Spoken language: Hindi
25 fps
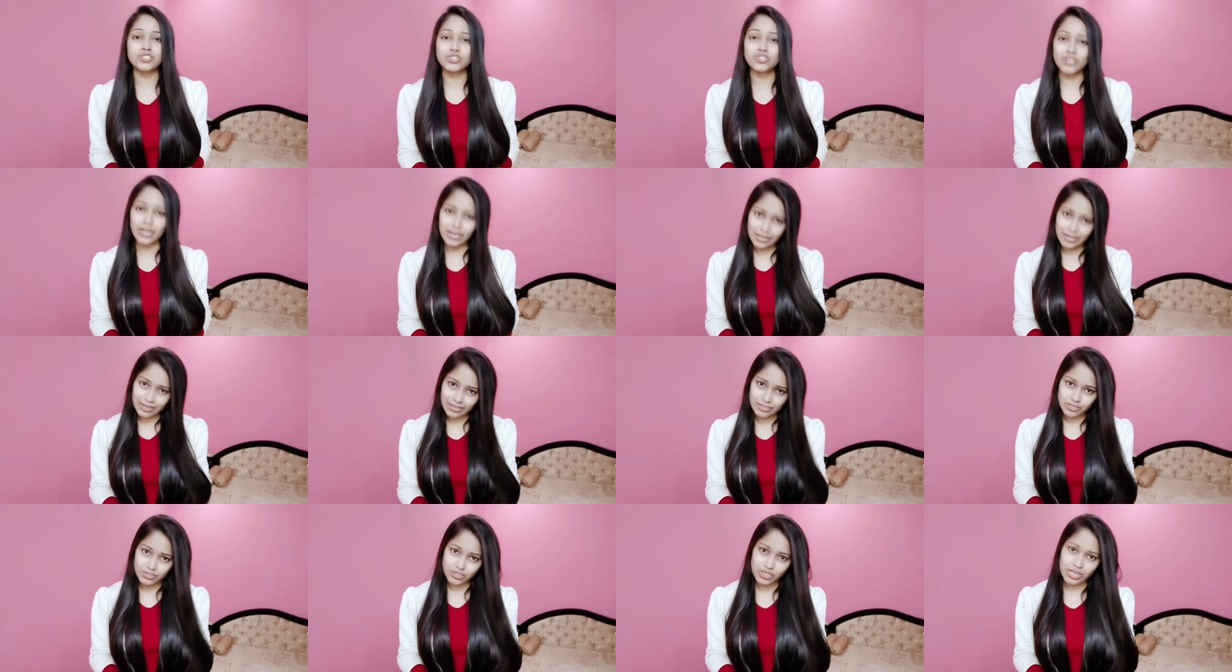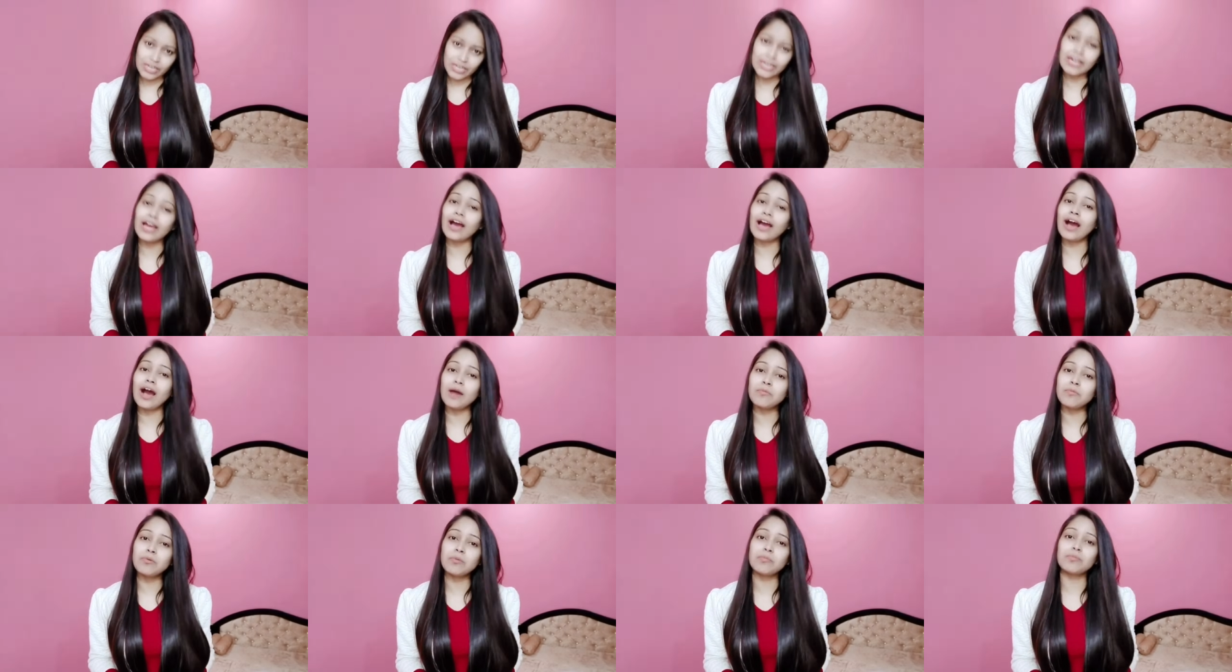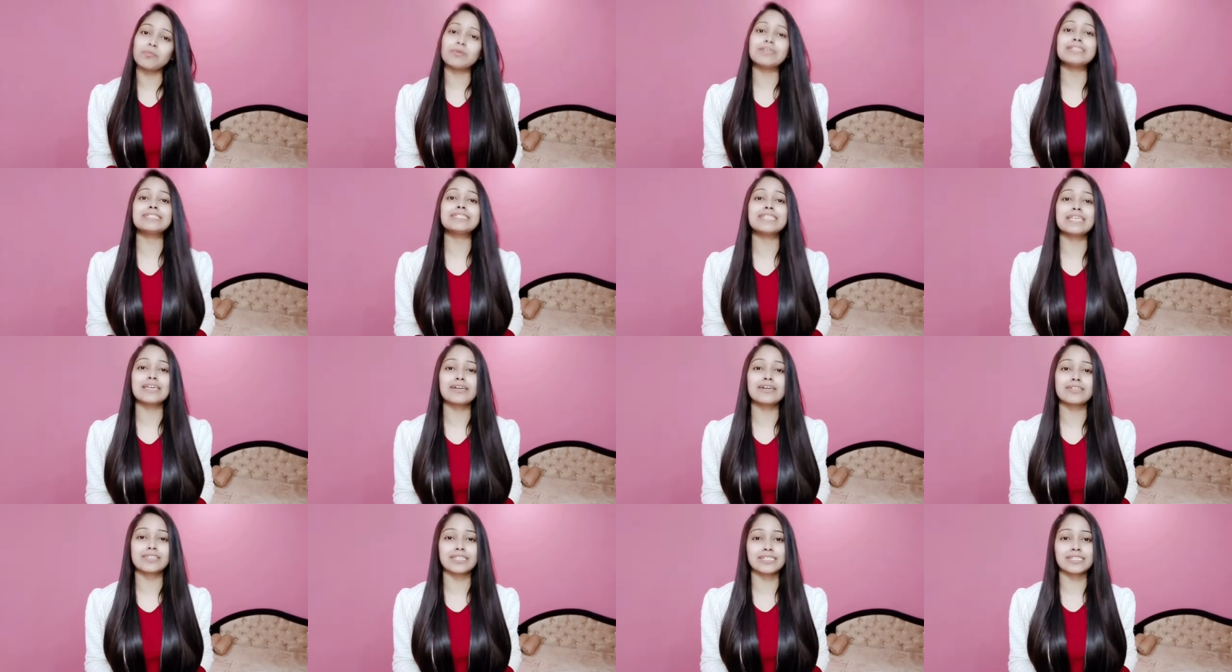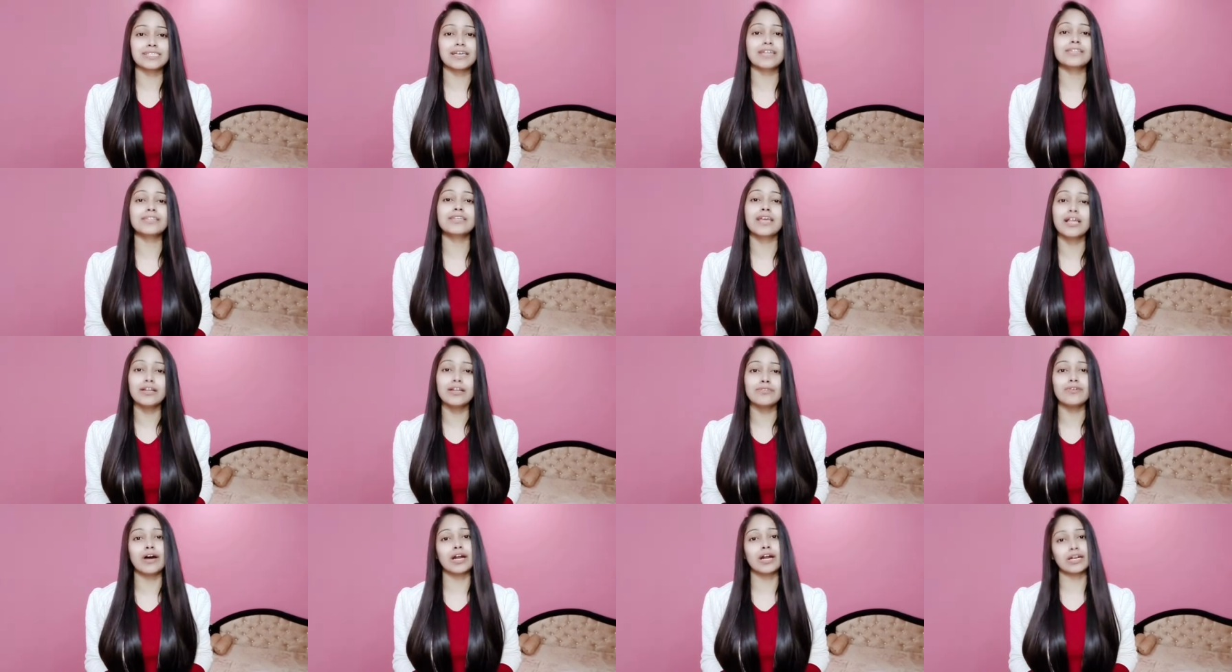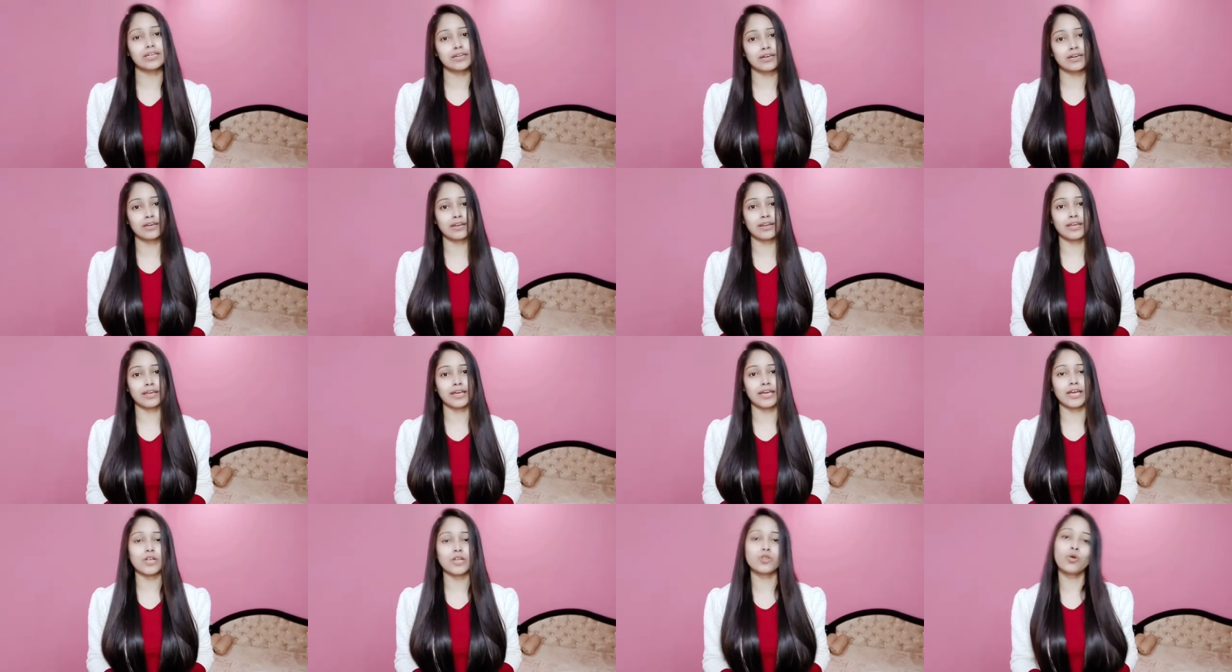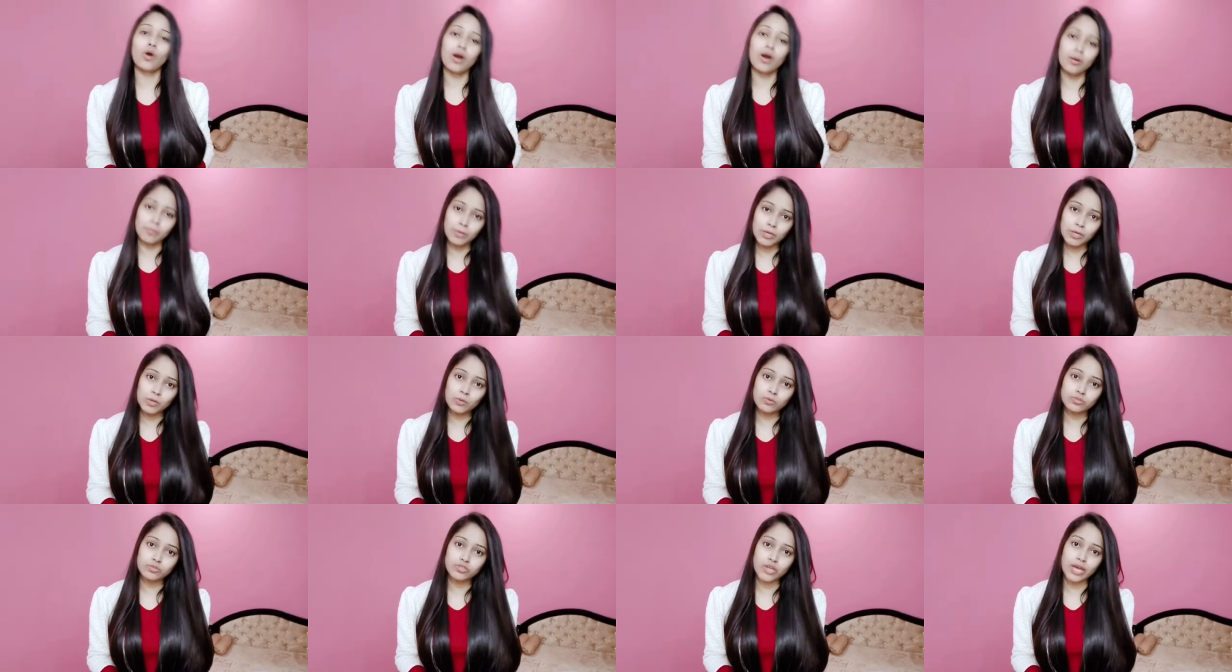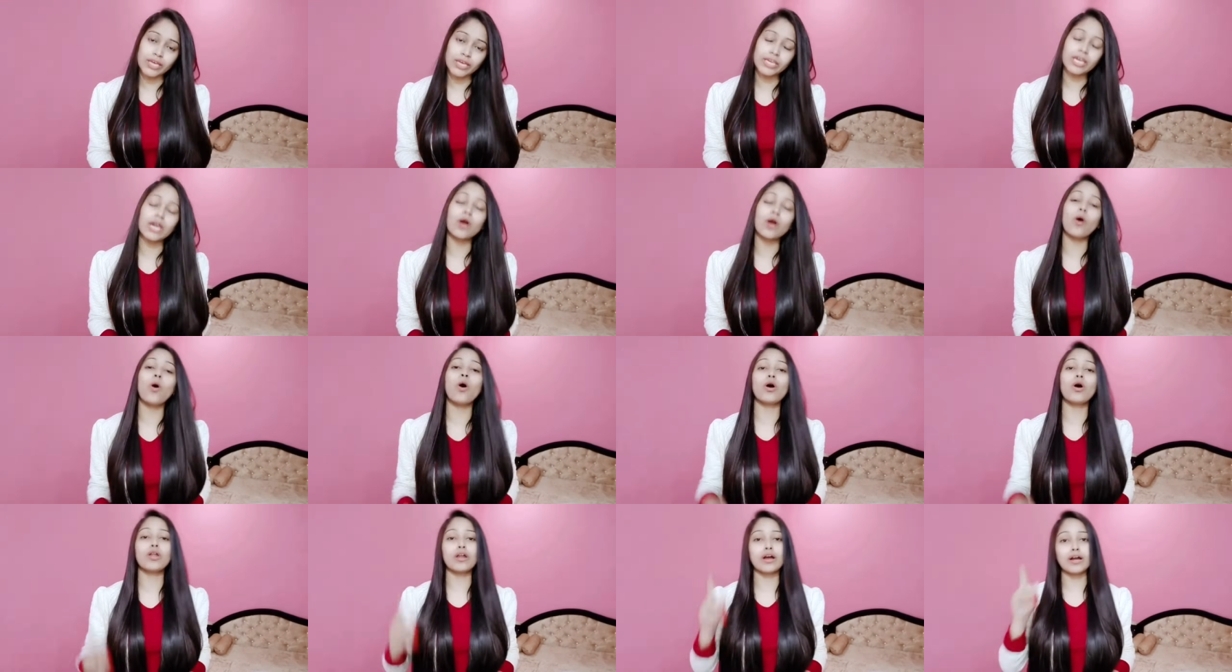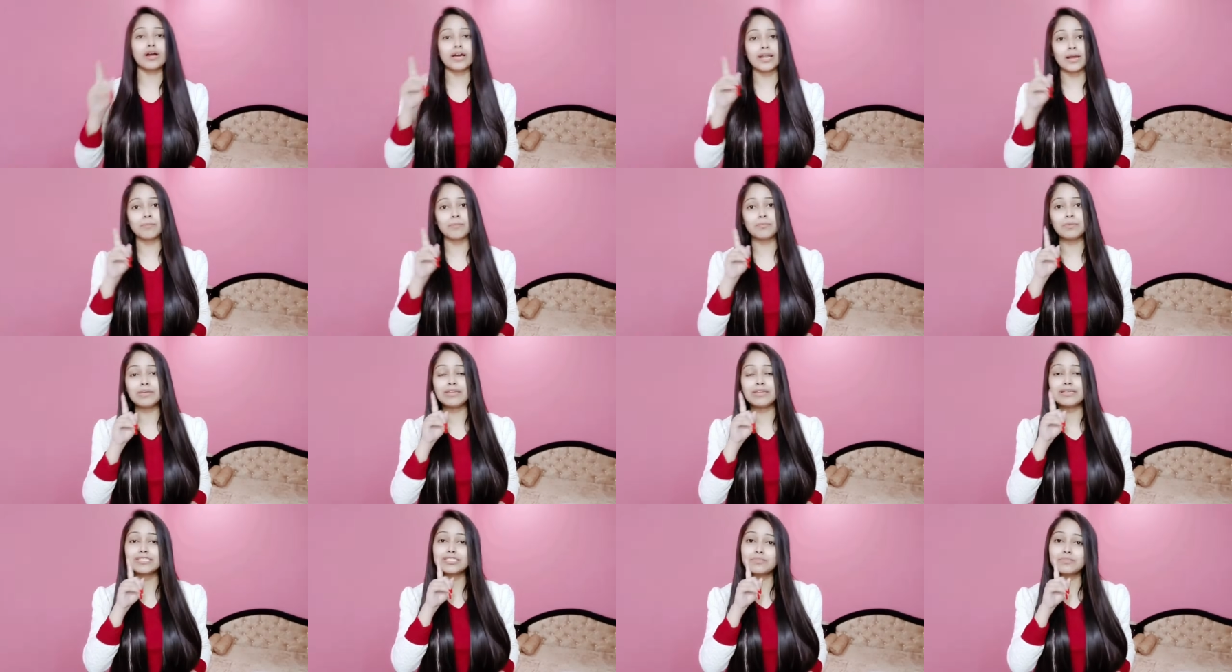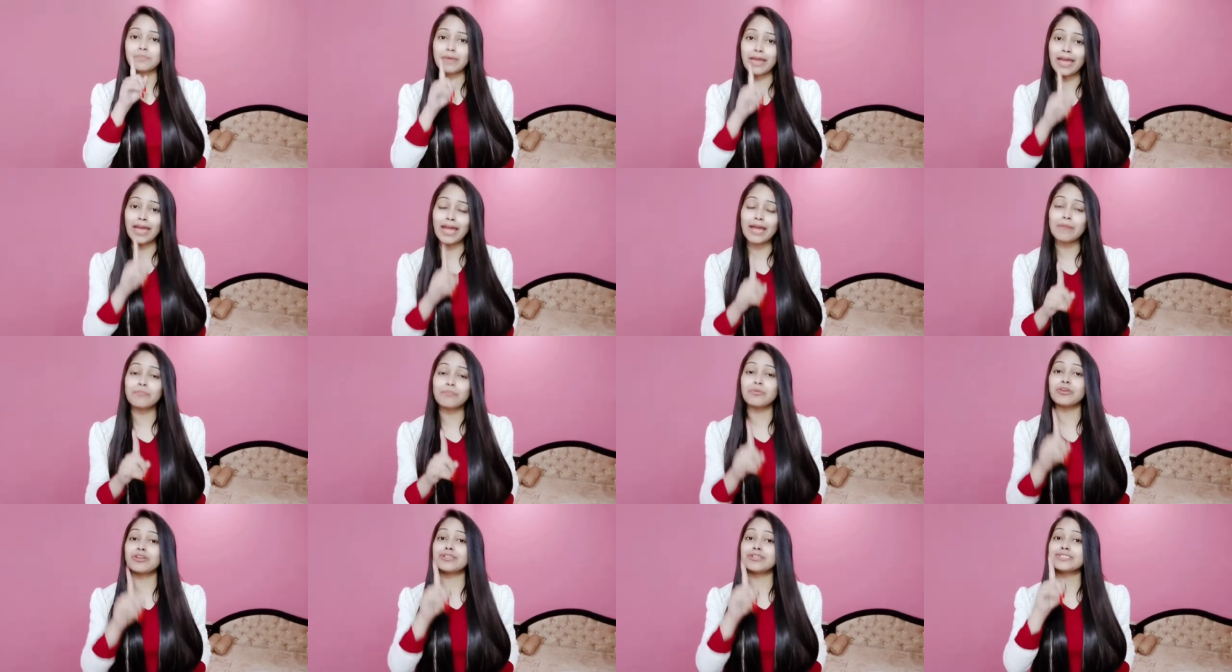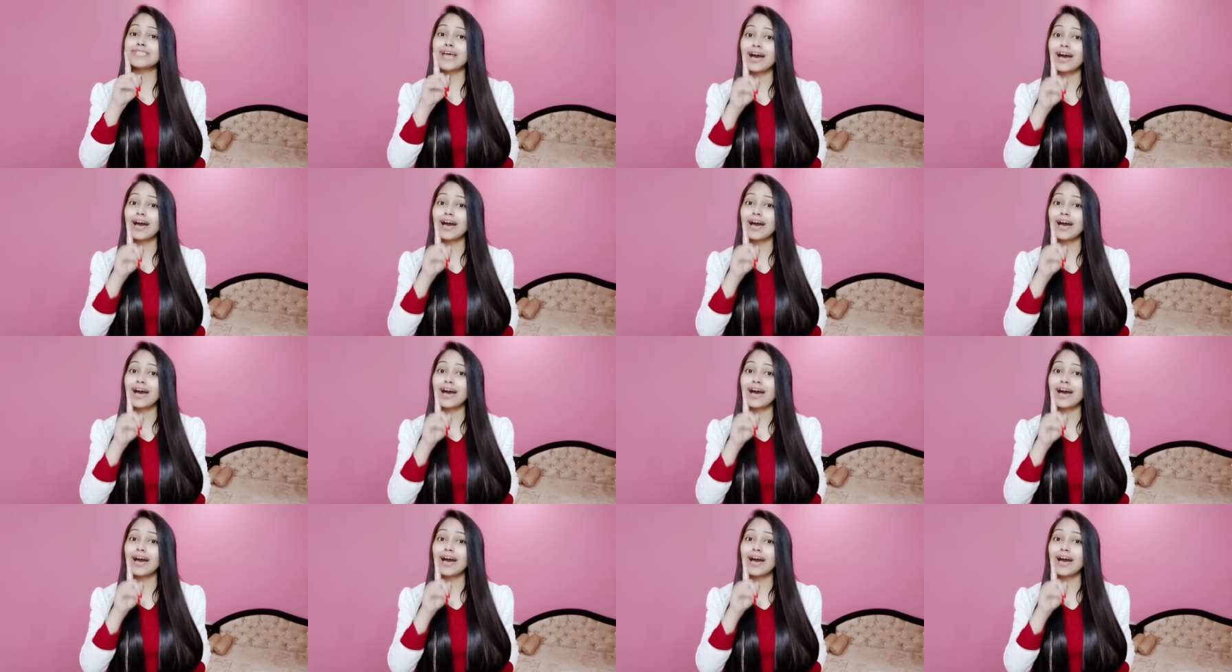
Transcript: जाने अनजाने आप अपनी सेहत के साथ खिलवाड़ कर रहे हैं तो अभी रुक जाइए और अगर आप पीरियड्स में हैं पीरियड्स